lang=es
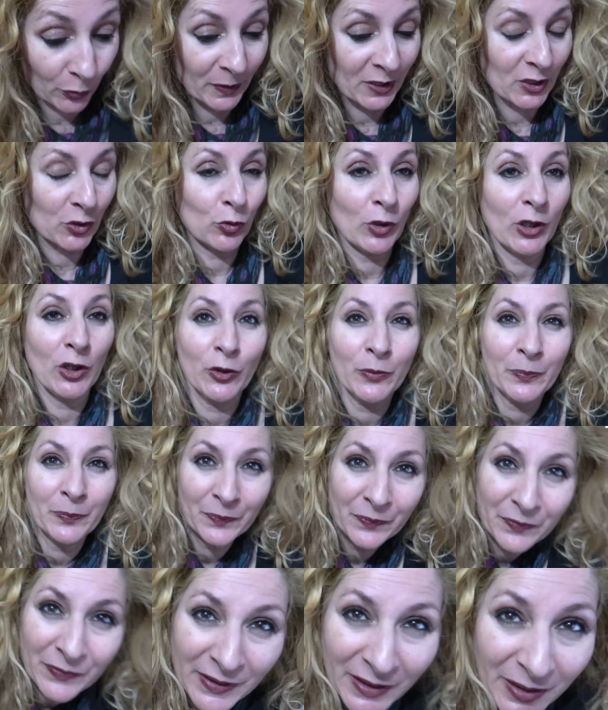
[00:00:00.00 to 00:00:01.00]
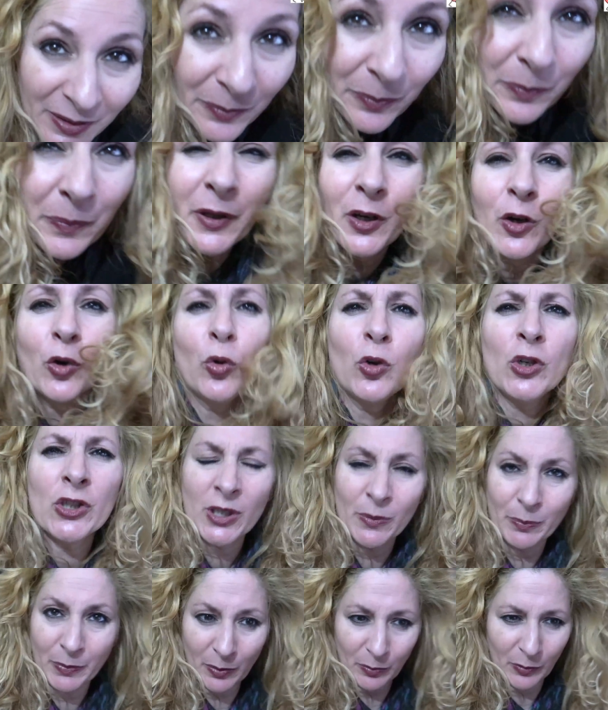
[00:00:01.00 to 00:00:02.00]
trope el suelo. Pero Julio
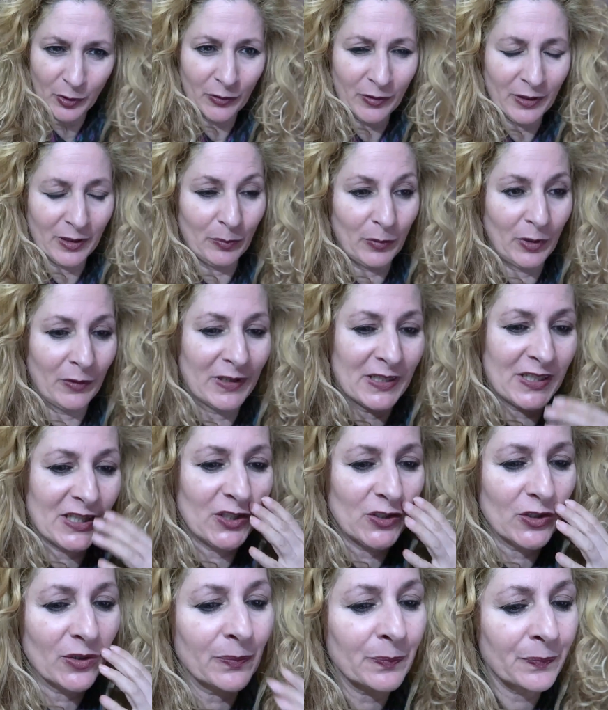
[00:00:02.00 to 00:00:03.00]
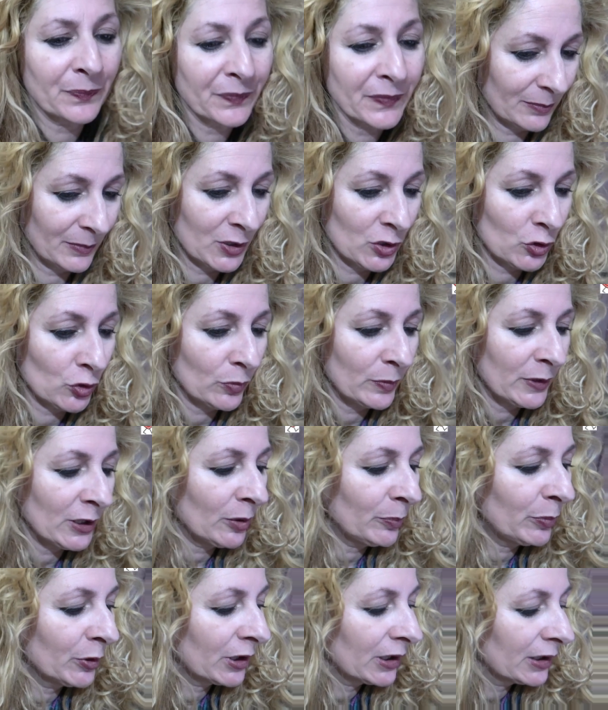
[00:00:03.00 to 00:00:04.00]
siempre mueve, el sillón. Me he
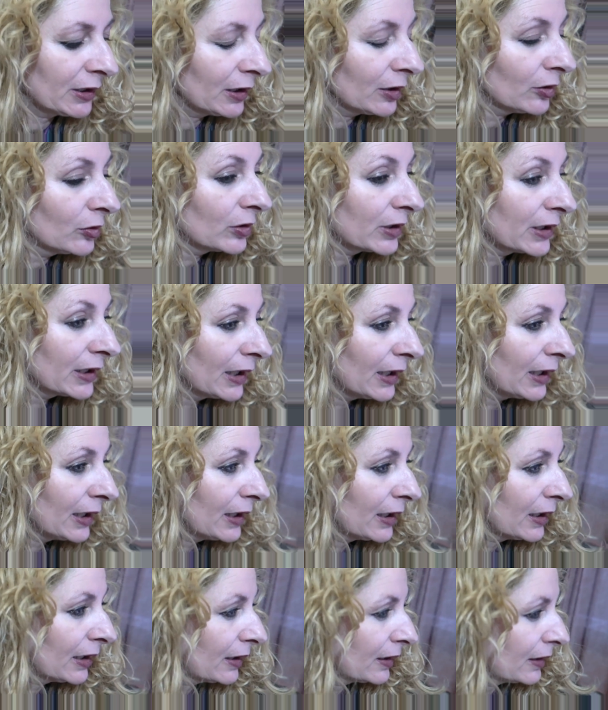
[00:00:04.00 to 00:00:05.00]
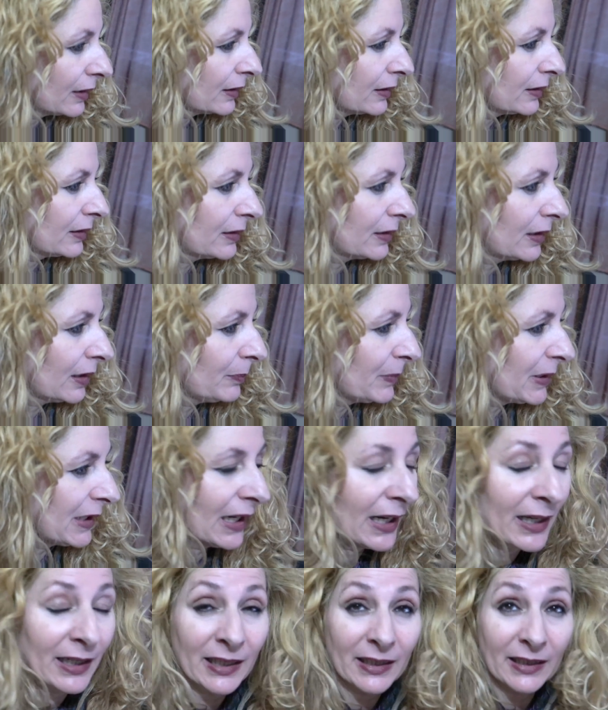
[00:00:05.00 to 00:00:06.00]
subido porque tengo que,
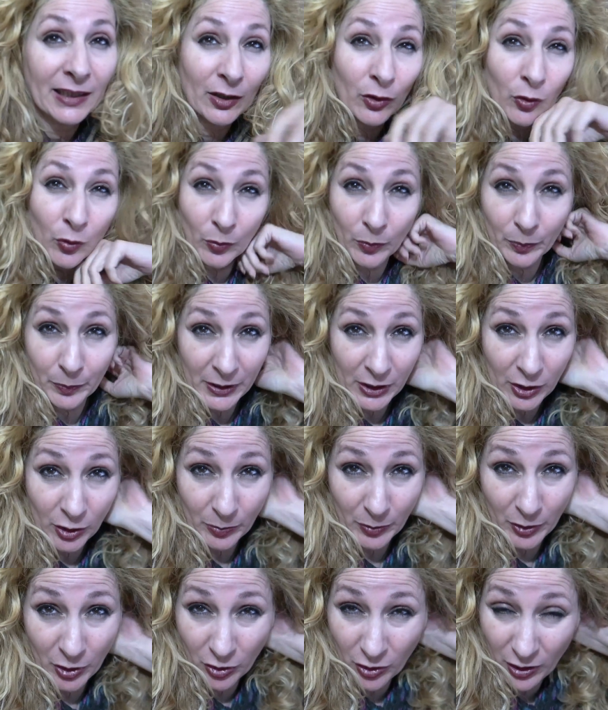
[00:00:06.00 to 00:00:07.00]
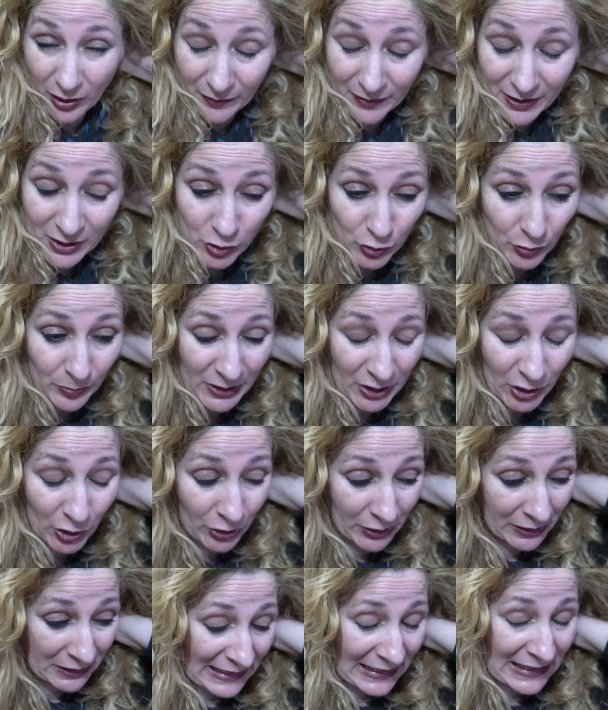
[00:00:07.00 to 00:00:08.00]
mirar que tengo un vídeo, pero no lo había
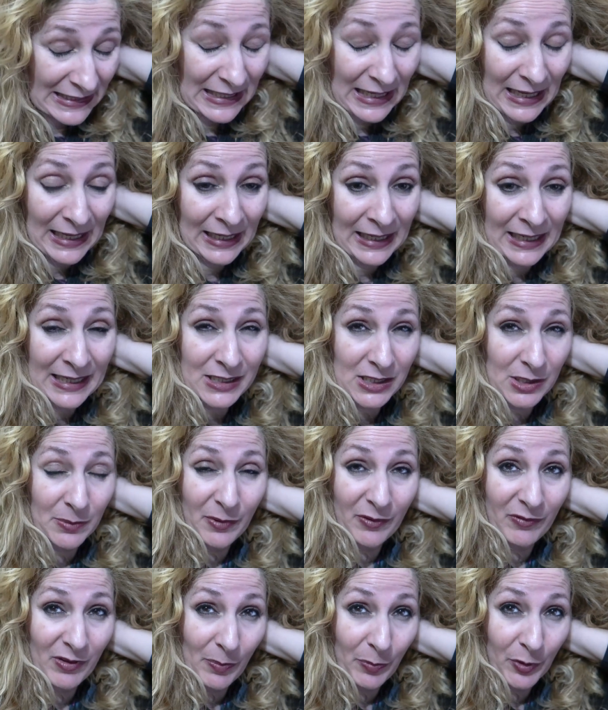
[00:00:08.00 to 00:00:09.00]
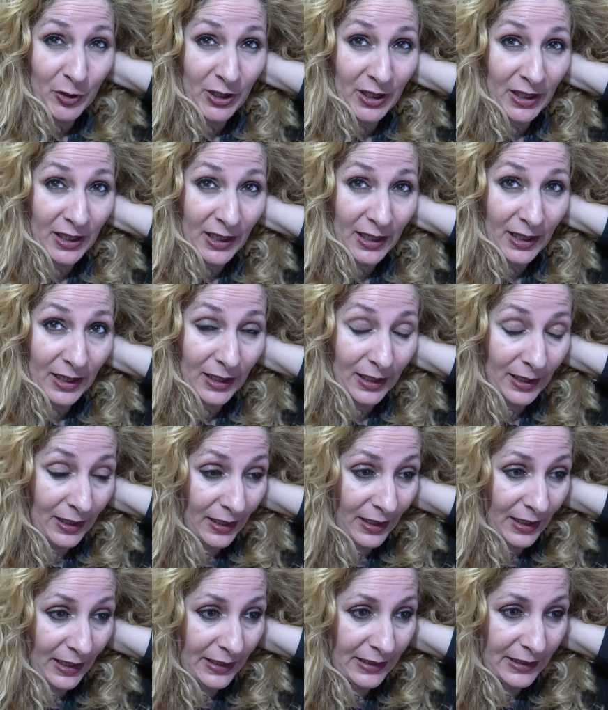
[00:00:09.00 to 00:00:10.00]
subido. Y ya casi me voy a poner
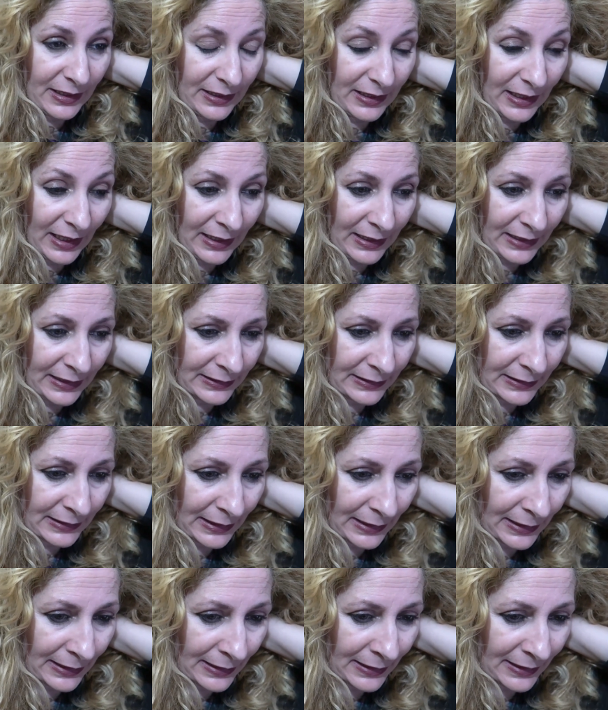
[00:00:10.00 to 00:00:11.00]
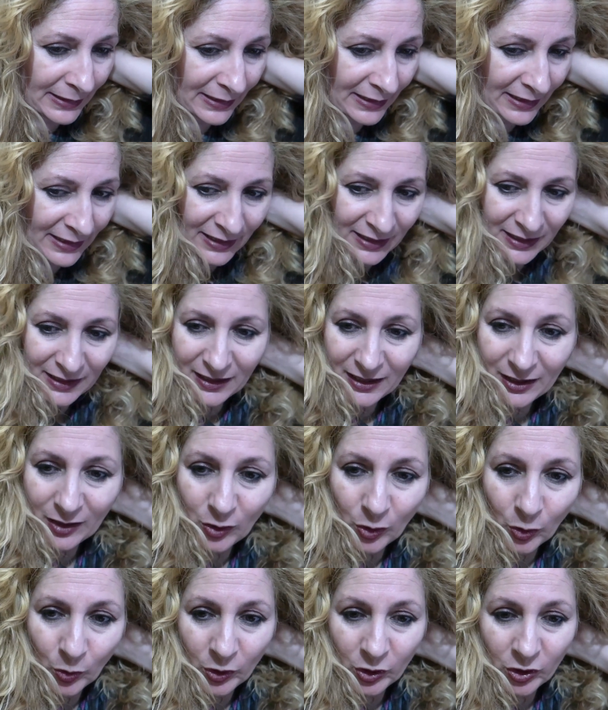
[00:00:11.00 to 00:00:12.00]
a editar este y
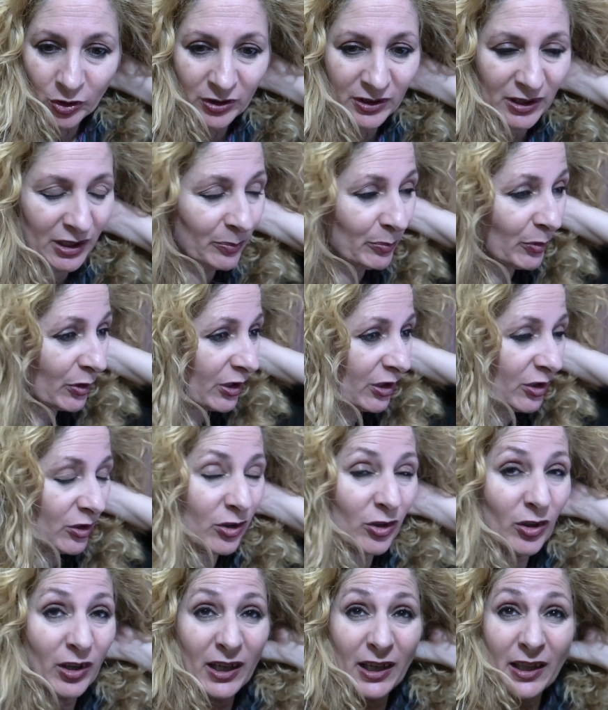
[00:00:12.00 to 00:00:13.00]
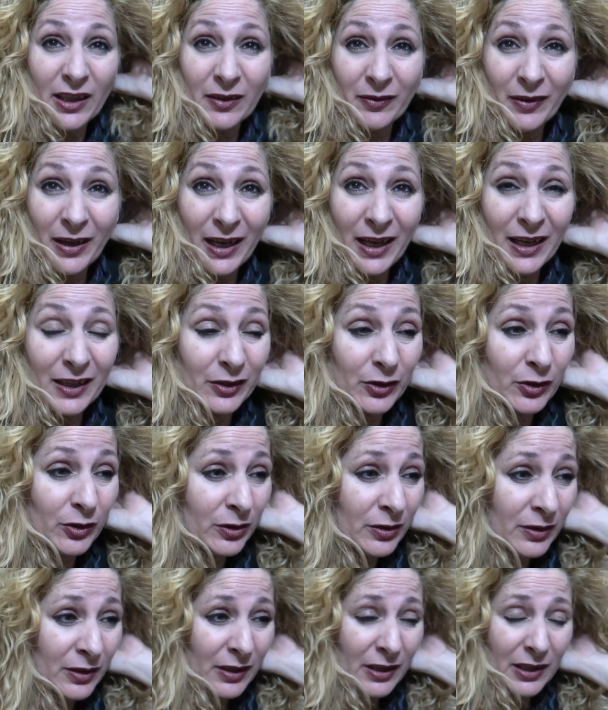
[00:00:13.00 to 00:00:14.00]
no encuentro el trípode y no tengo ganas de ir
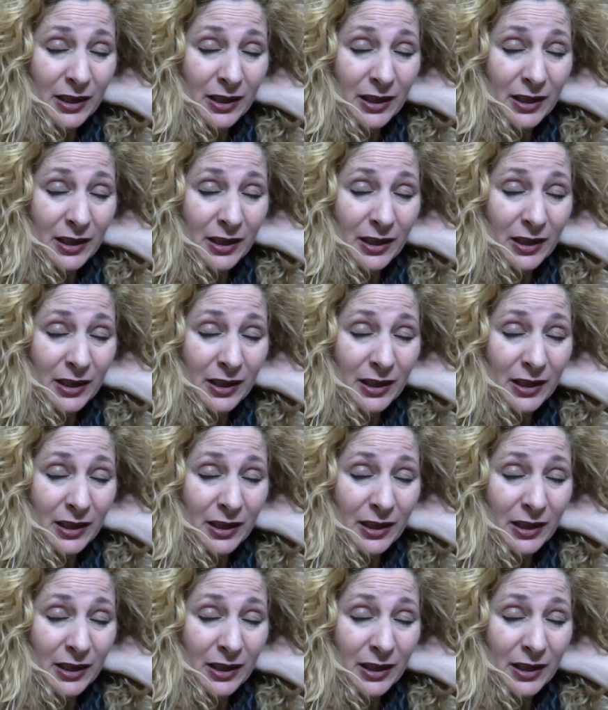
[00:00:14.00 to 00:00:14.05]
bajando